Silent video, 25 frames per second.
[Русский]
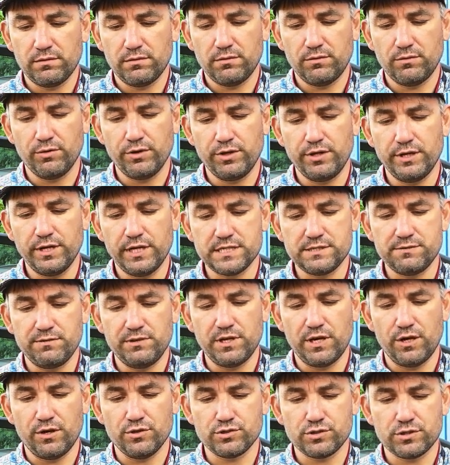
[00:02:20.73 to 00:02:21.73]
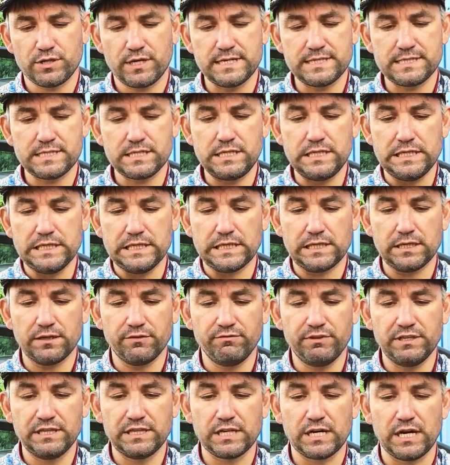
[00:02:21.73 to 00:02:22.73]
ой, я извиняюсь, Каскинг
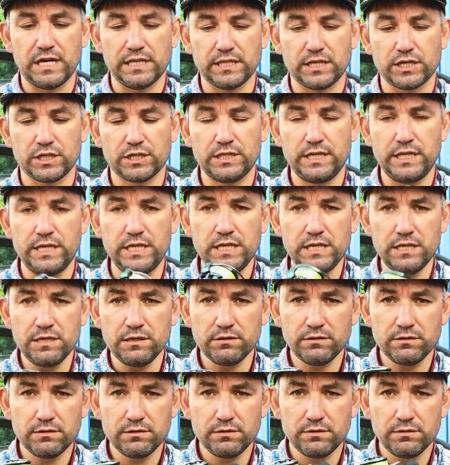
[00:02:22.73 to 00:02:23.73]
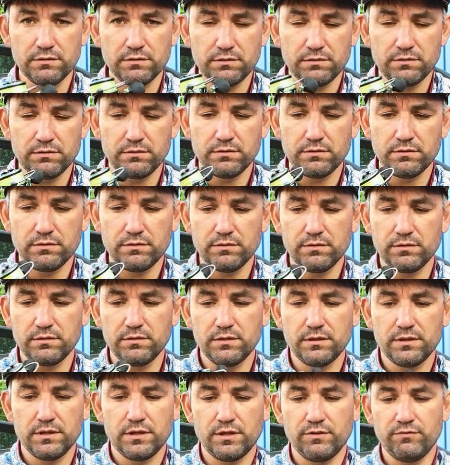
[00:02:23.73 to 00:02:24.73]
Виндранер 3,
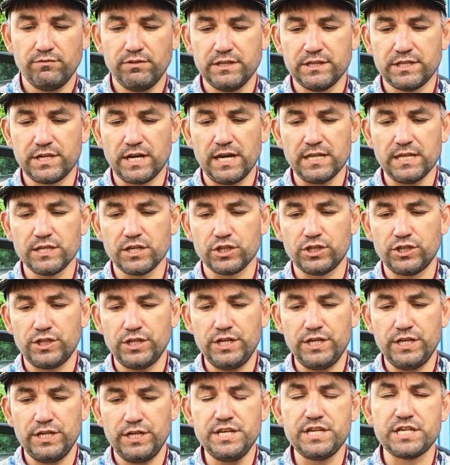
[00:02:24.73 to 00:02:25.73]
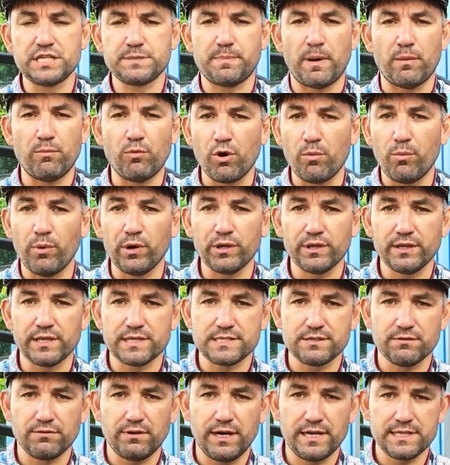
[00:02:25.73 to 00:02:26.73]
Виндранер 3X, по-моему, она
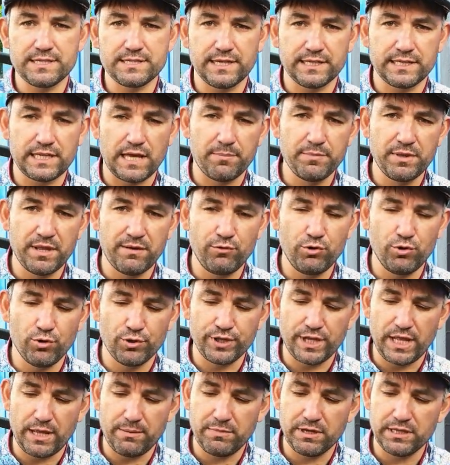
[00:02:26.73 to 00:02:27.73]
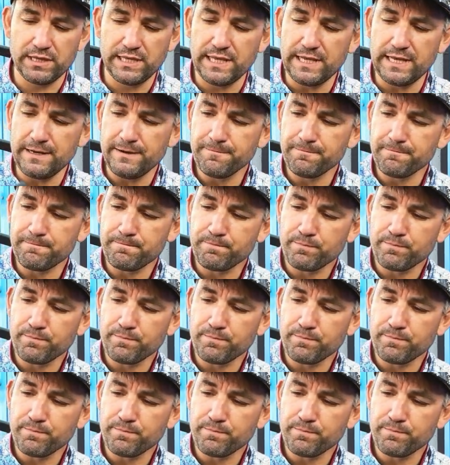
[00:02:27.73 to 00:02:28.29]
называется, это обновленная модель.